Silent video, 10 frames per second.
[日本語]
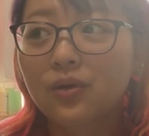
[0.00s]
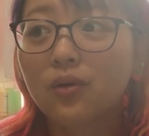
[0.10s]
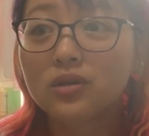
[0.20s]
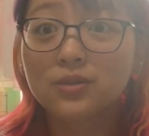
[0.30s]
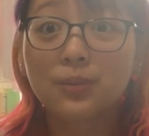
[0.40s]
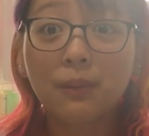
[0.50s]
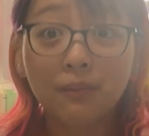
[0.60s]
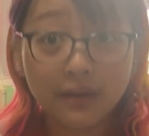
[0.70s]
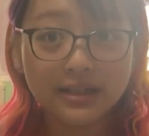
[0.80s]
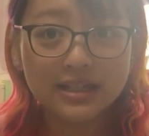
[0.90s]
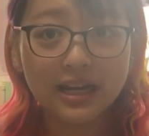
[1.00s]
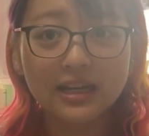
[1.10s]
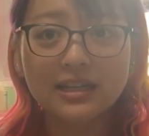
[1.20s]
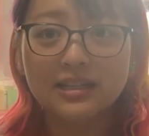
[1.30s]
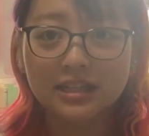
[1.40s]
コスパもめっちゃ
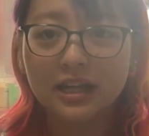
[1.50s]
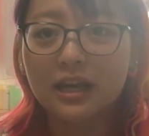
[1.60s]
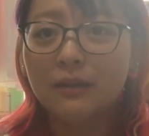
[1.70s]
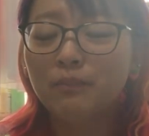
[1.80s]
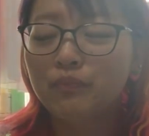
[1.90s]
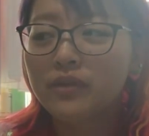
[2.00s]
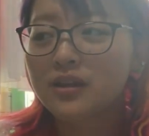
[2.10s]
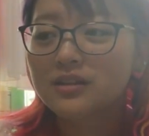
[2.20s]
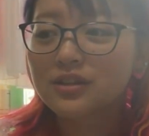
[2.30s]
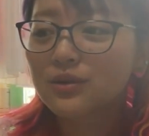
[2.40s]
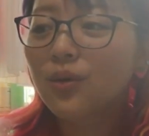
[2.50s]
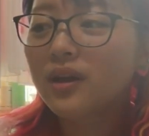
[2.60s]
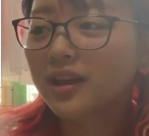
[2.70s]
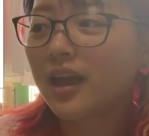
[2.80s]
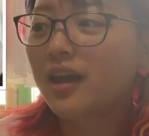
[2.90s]
いいし、すご
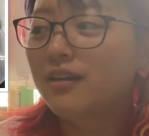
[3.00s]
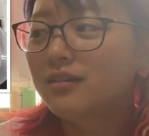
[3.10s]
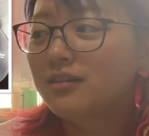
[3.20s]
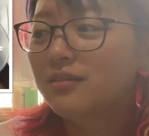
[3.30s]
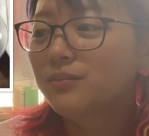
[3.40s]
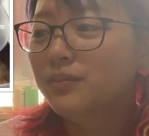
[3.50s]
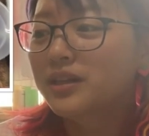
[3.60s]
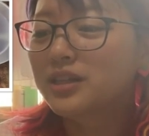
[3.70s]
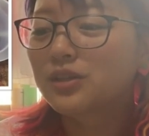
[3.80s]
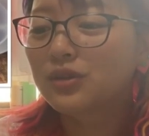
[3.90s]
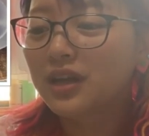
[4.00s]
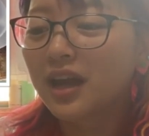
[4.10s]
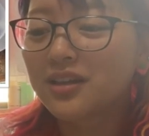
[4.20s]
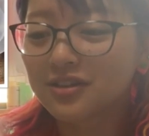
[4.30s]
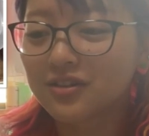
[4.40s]
いね、めっちゃとり
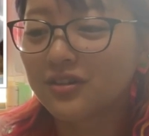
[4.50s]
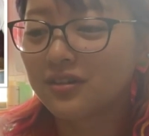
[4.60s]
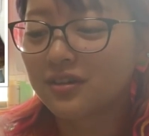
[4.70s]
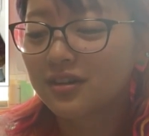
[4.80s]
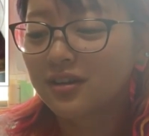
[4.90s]
あえず